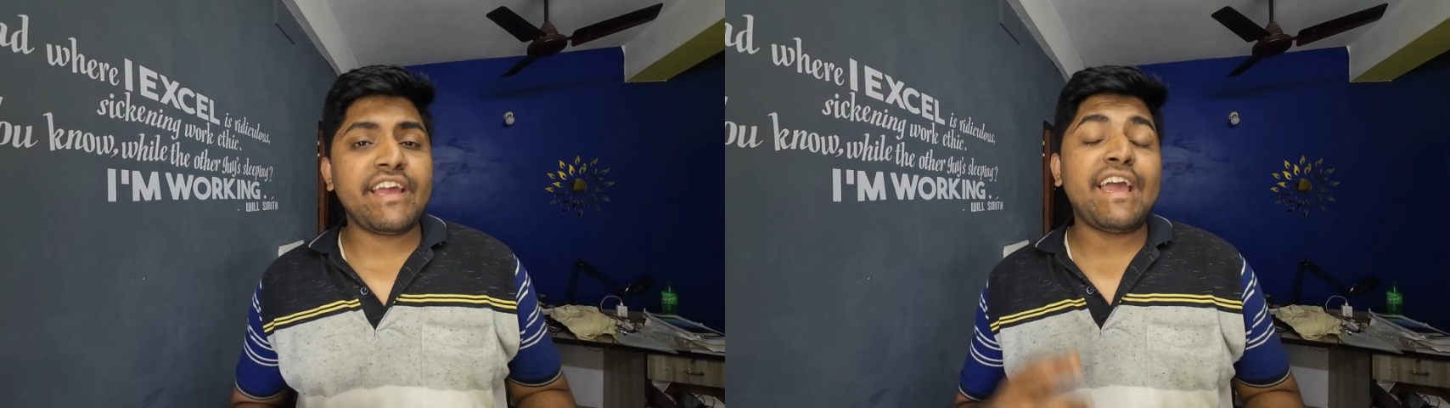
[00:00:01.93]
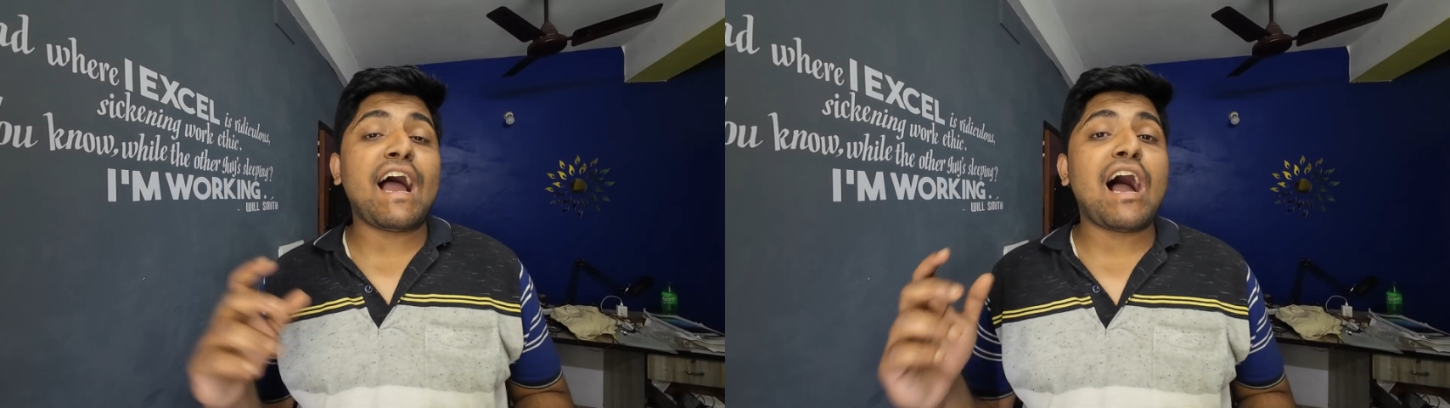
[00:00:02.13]

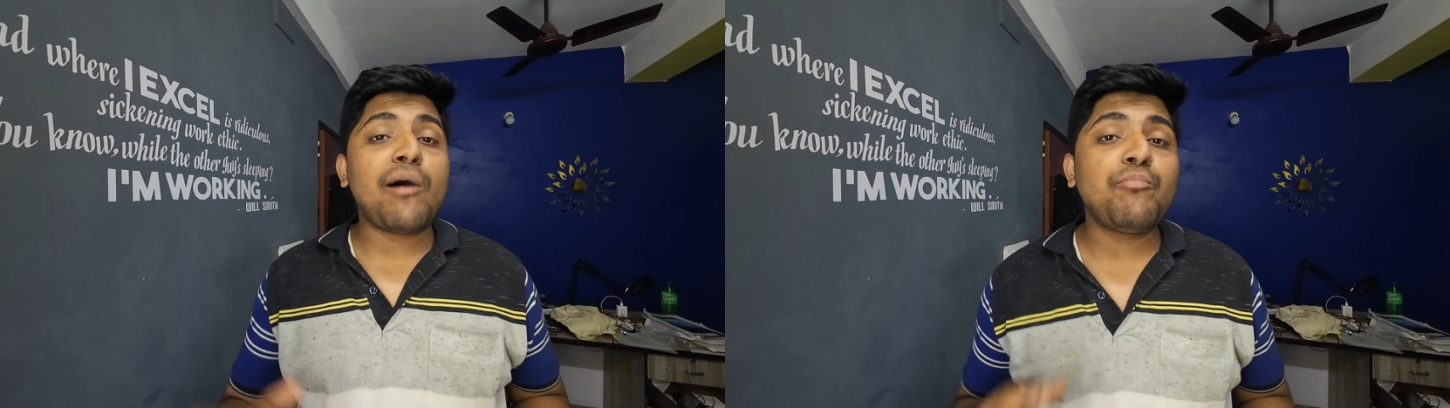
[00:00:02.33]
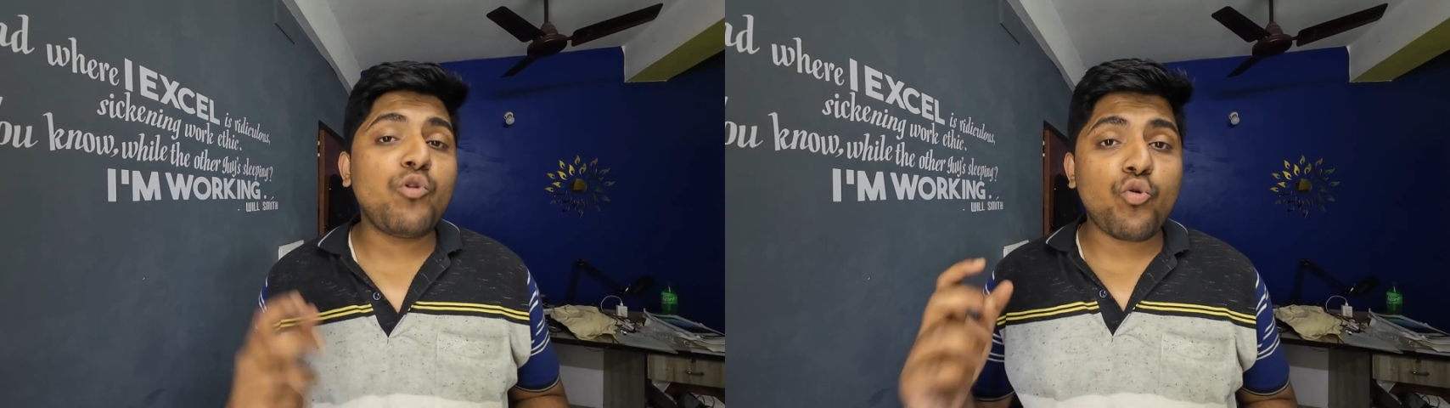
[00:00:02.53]
हैं
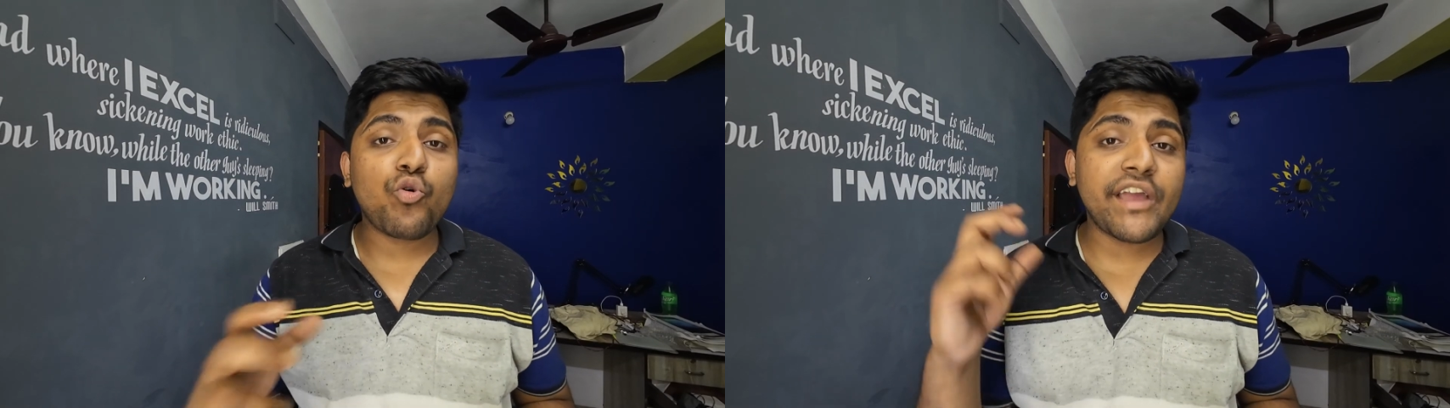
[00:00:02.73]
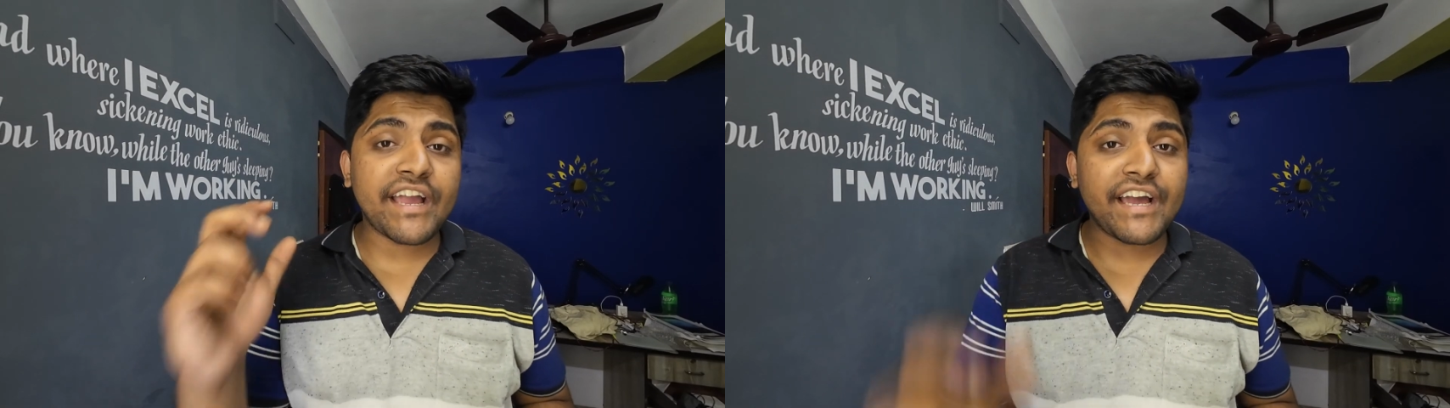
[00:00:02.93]
आप लोगों
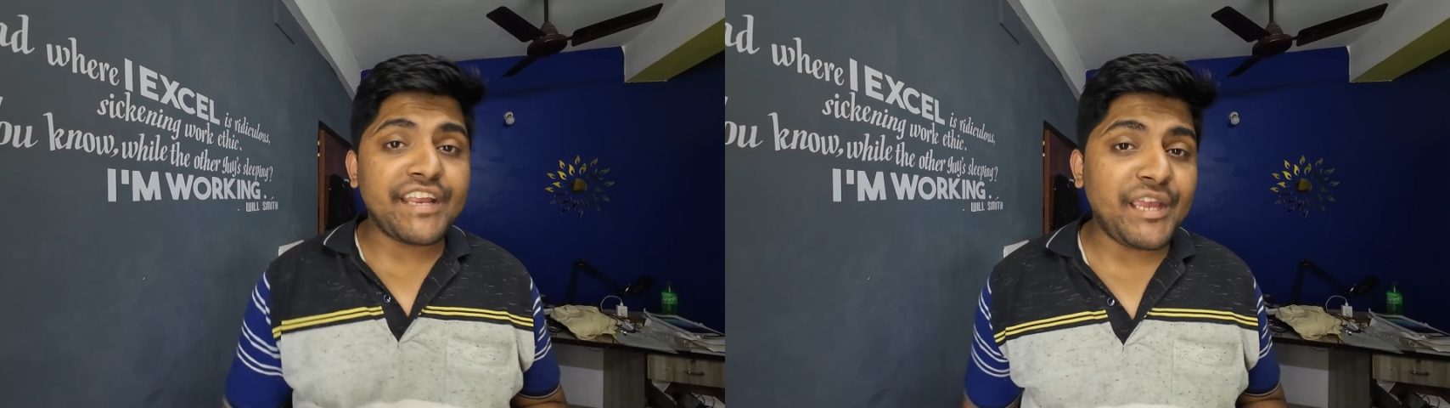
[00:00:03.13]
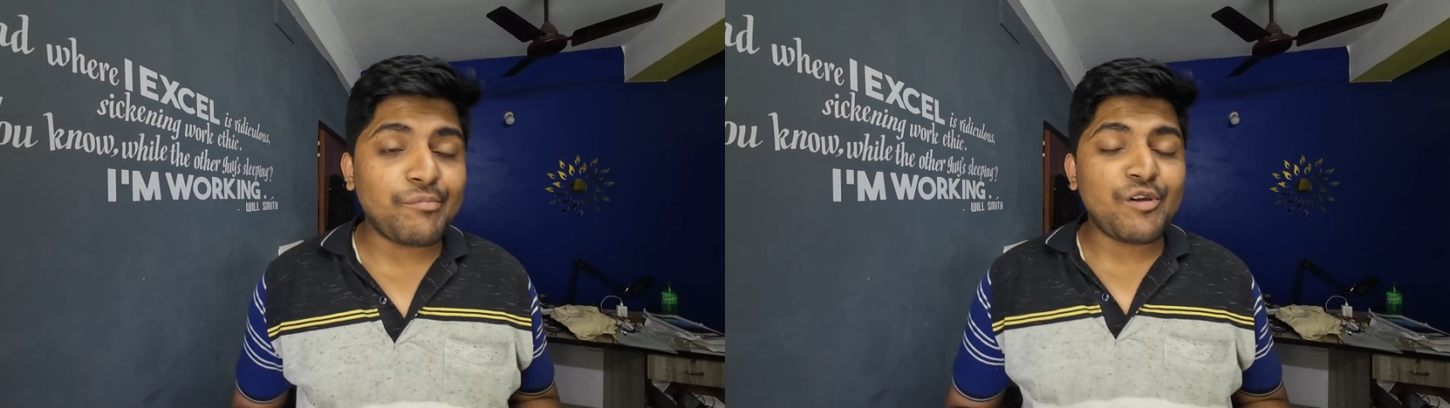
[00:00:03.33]
के
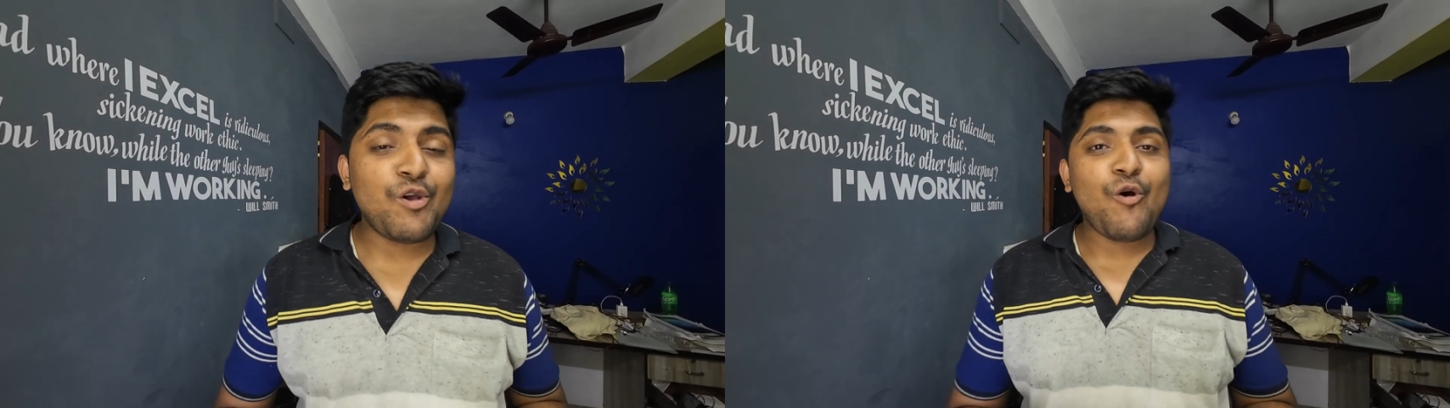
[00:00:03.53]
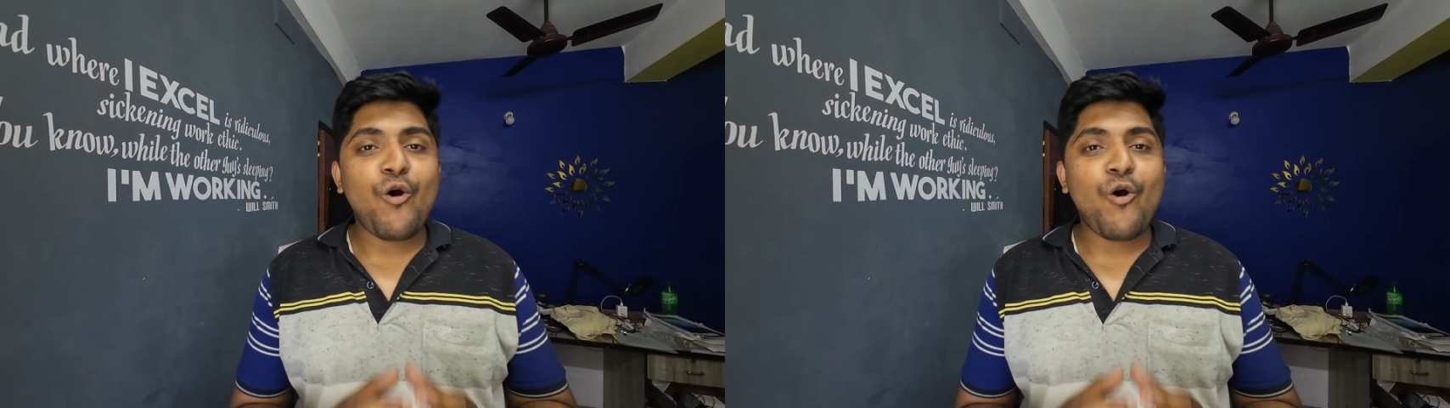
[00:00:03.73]
करीब